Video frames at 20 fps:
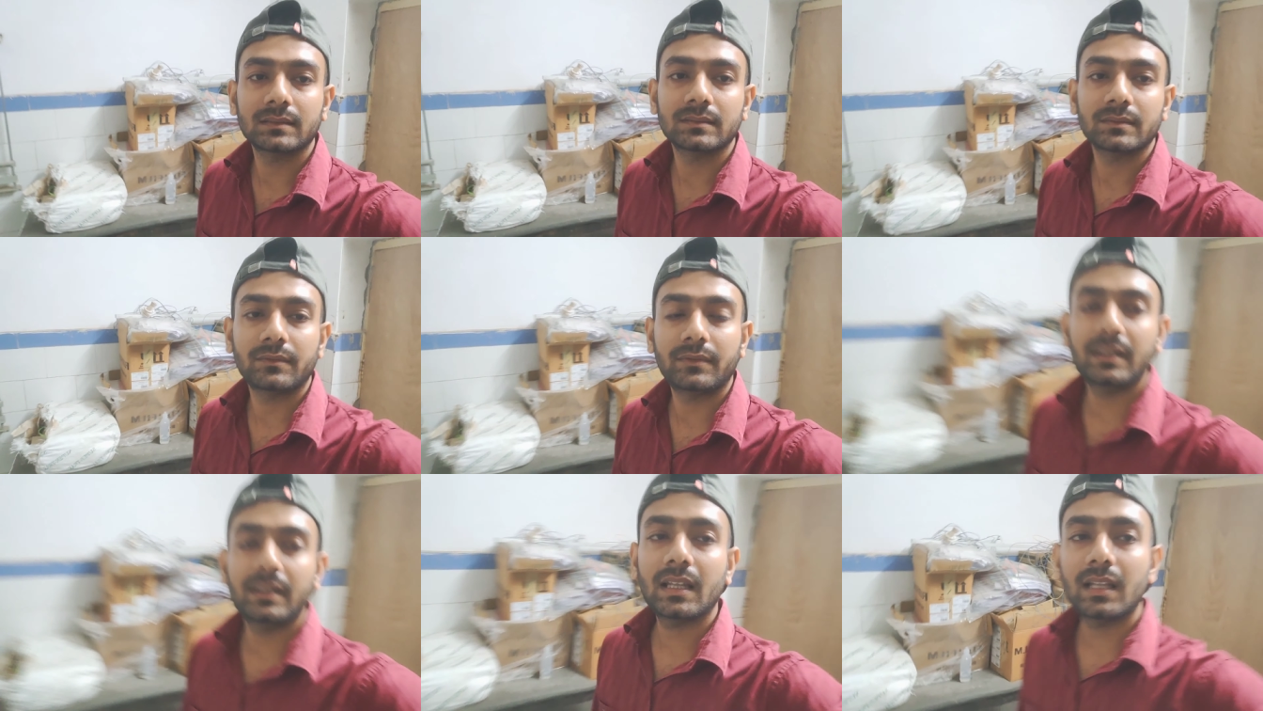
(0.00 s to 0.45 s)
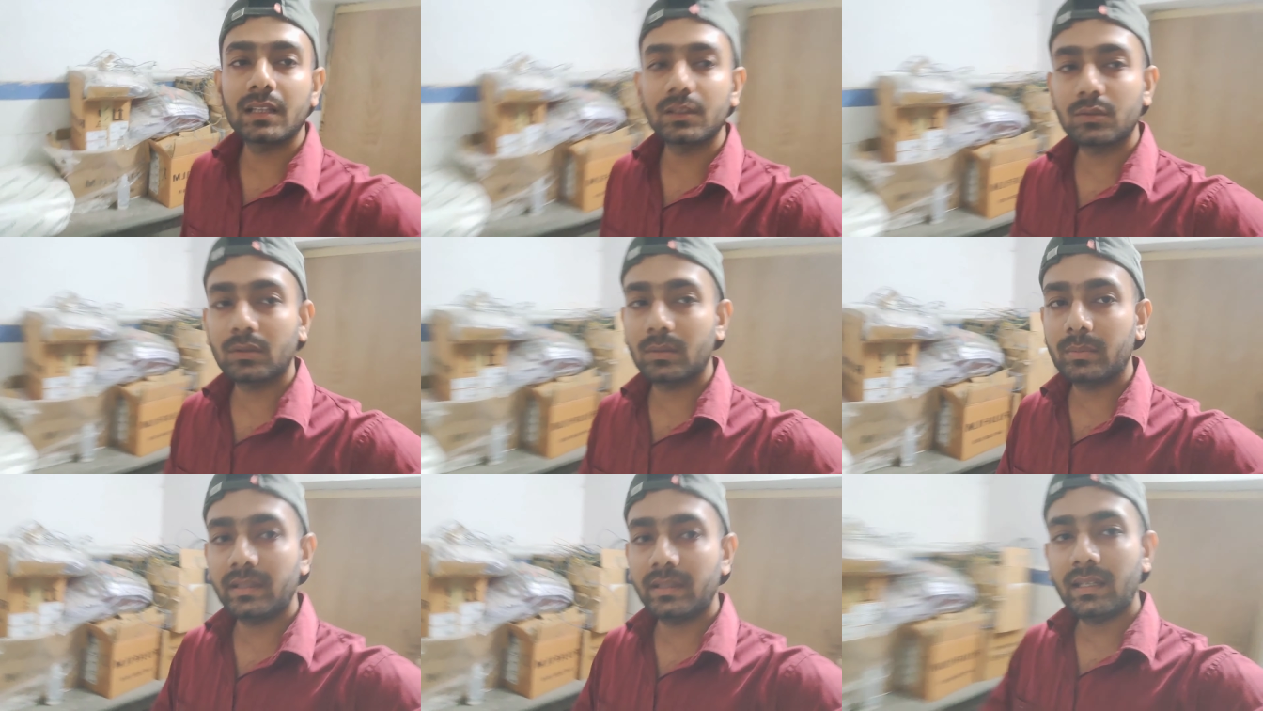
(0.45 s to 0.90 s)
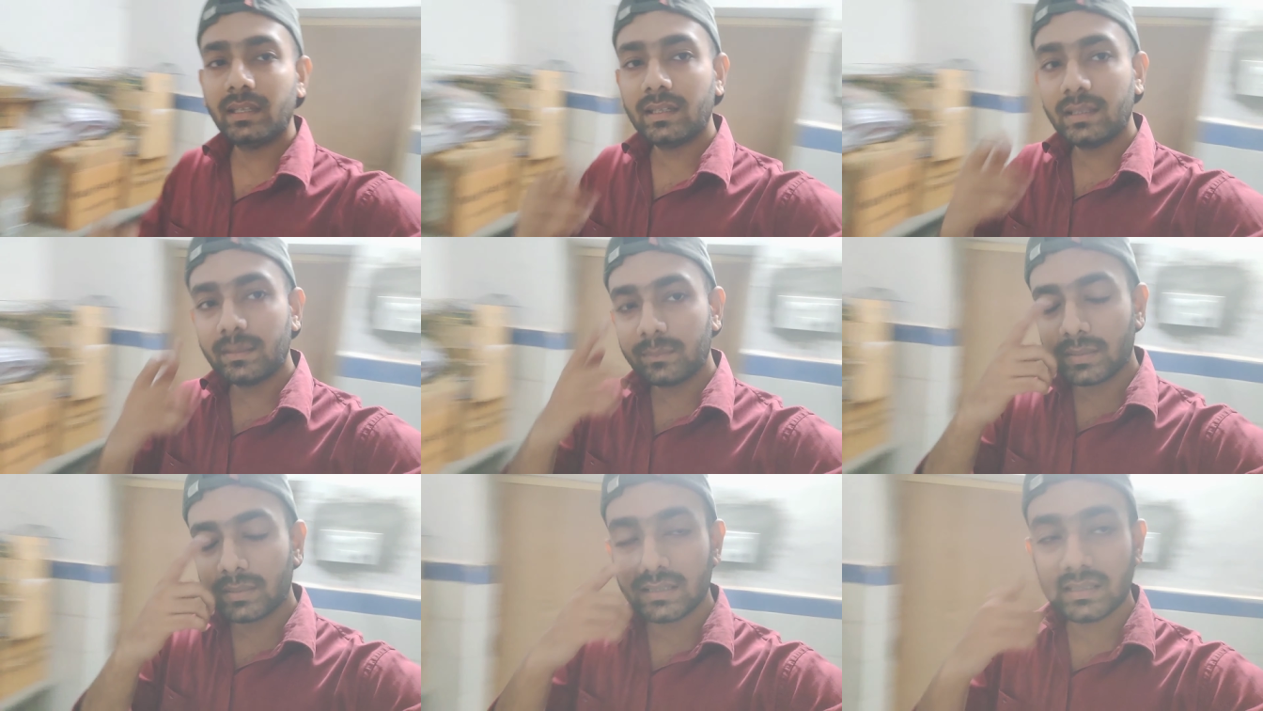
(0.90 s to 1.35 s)
फिलहाल तो अभी
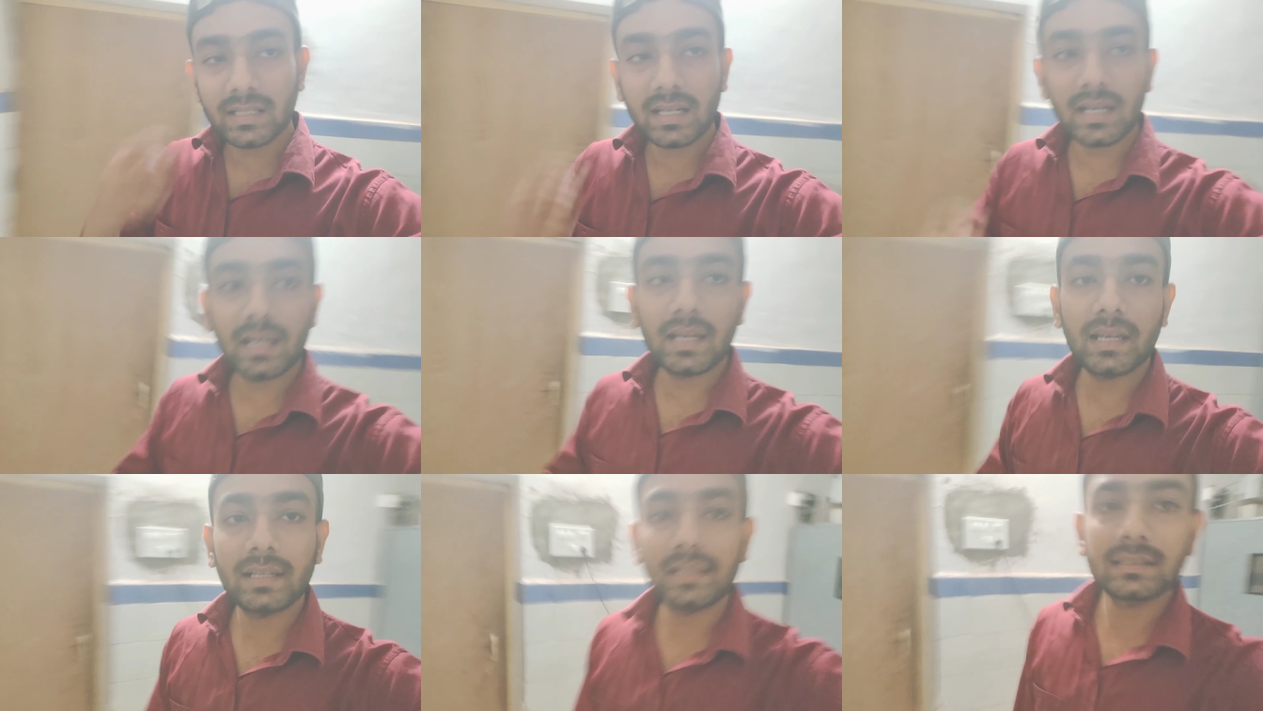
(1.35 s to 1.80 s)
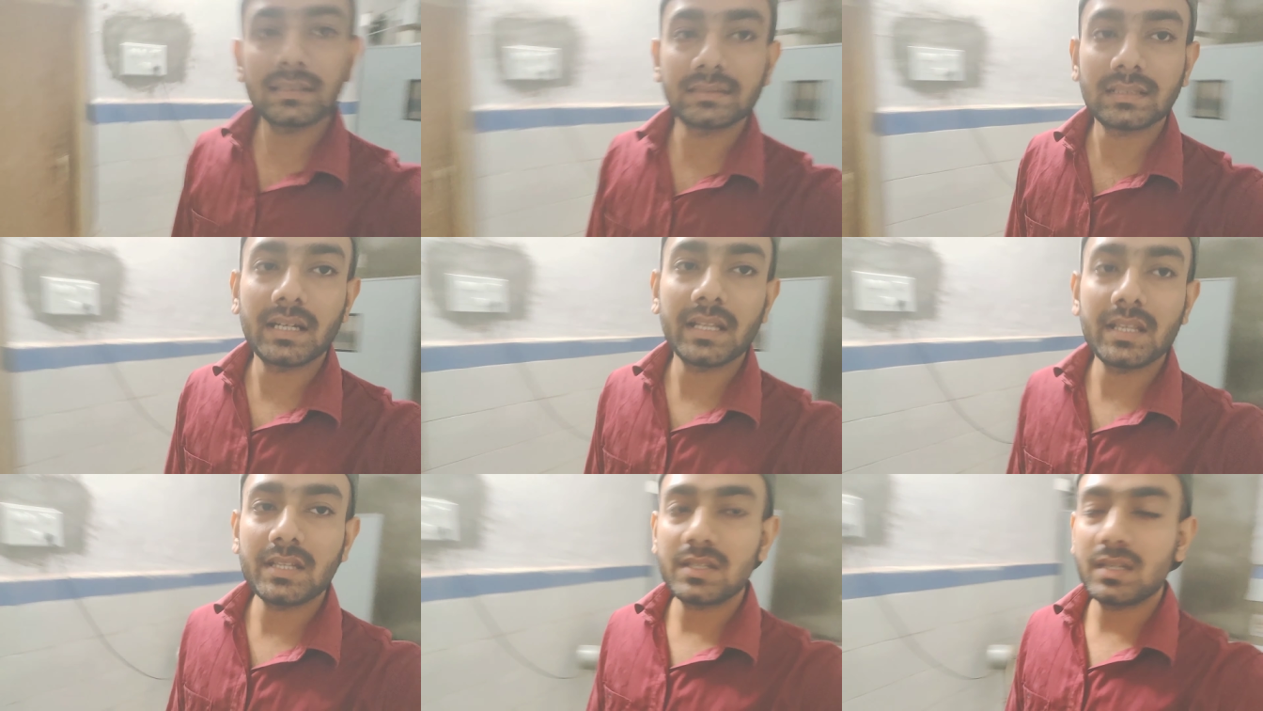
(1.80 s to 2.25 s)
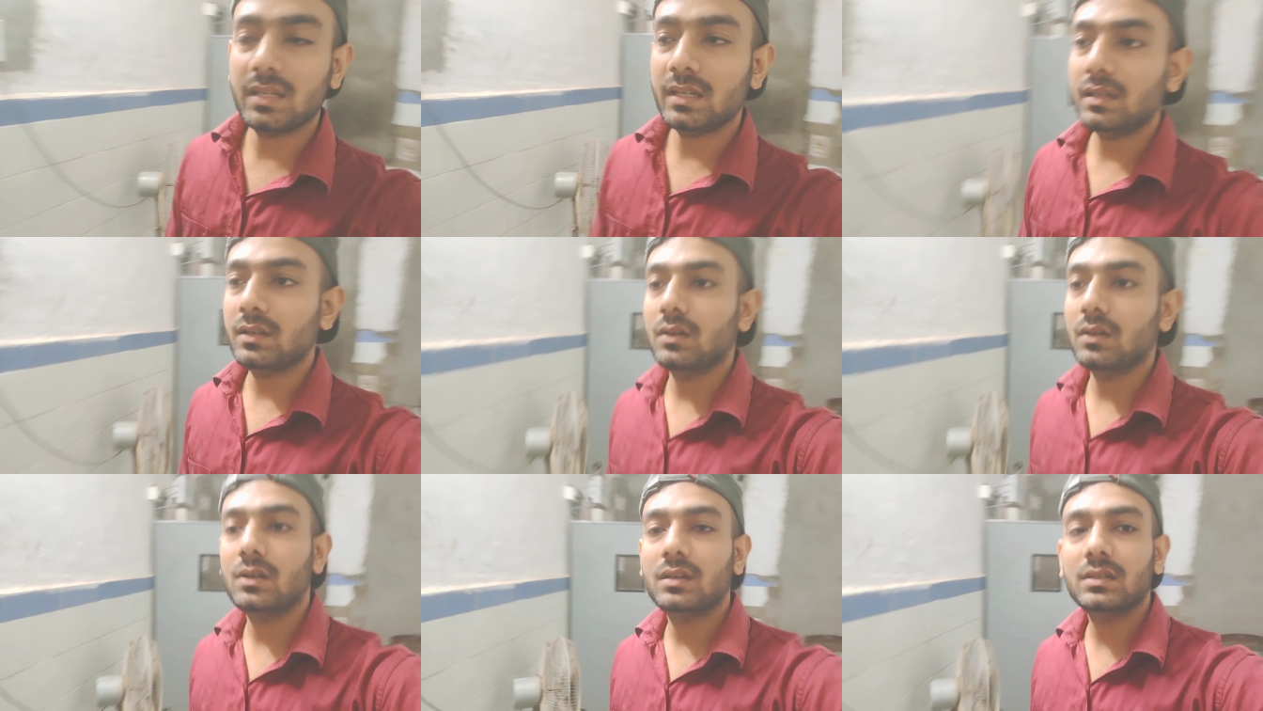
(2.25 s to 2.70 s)
बज रहा है साढ़े छः